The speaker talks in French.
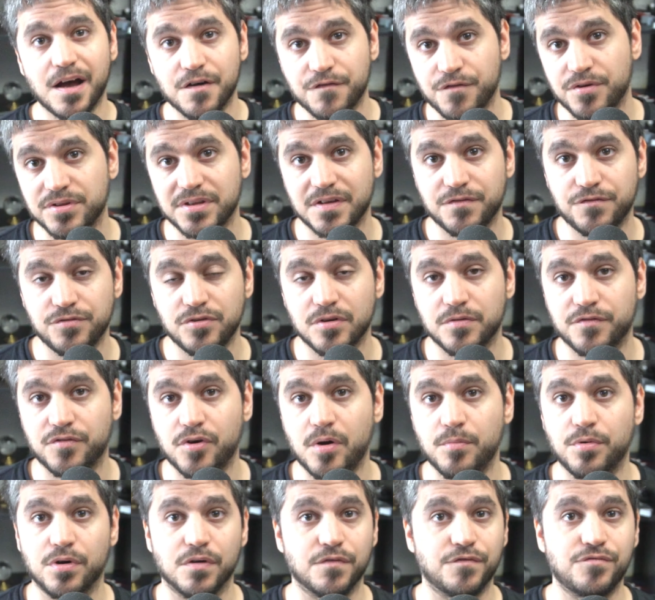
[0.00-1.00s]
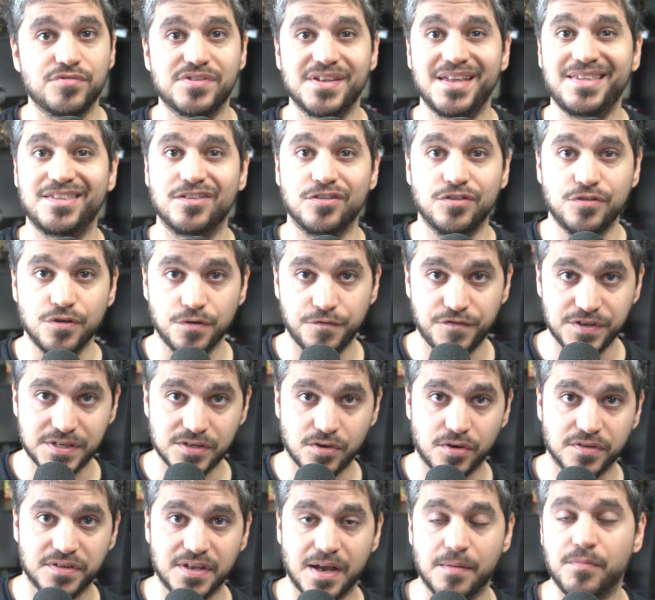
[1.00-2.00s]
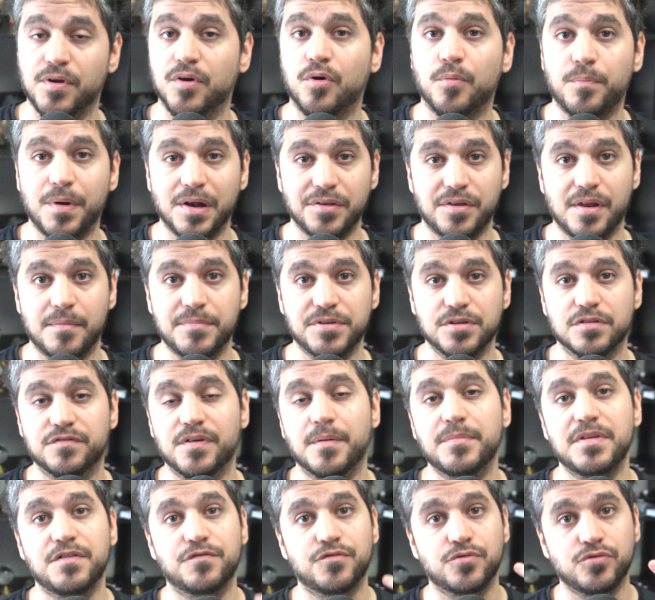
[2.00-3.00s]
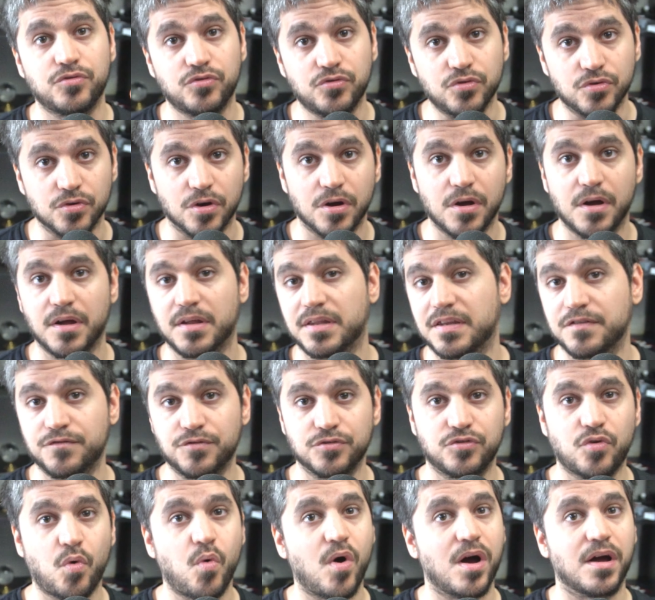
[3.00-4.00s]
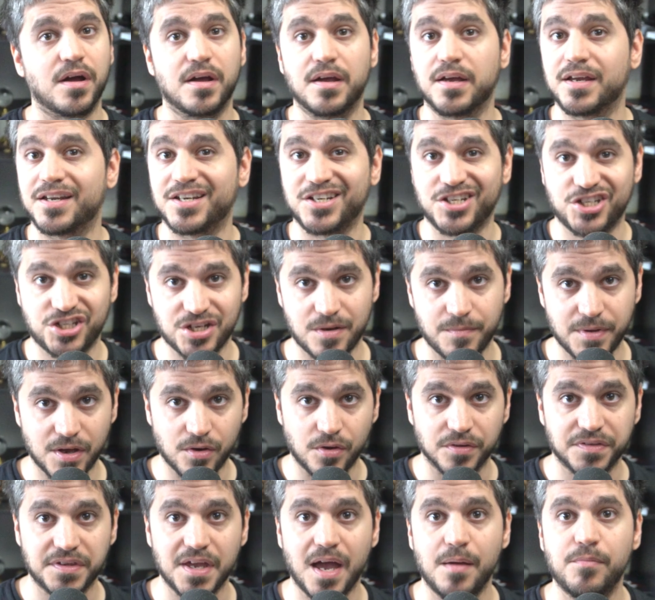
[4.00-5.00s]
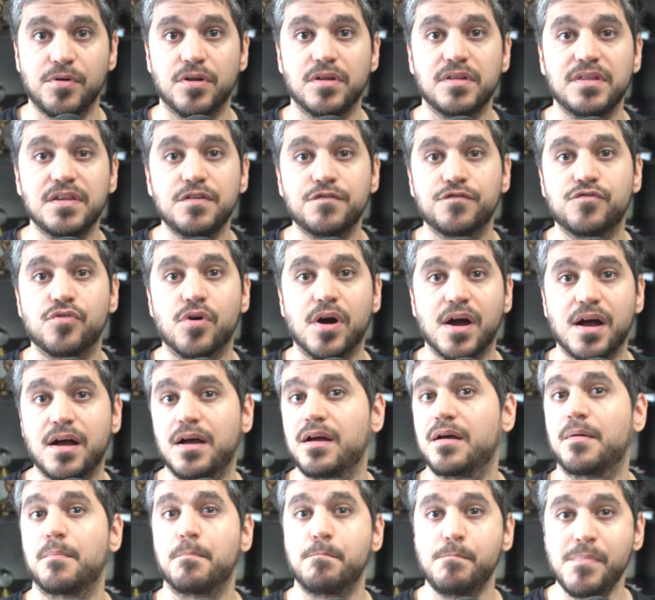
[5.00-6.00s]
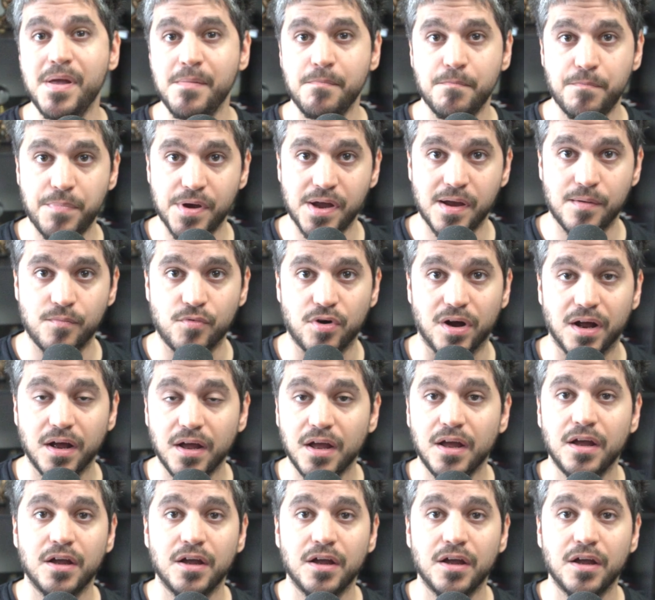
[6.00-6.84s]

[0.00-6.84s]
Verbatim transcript: avant début novembre, vous êtes d'office rentable. On parle de la Bitcoin Farm niveau 2. Niveau 3, jamais rentable. Niveau 1, même pas un mois.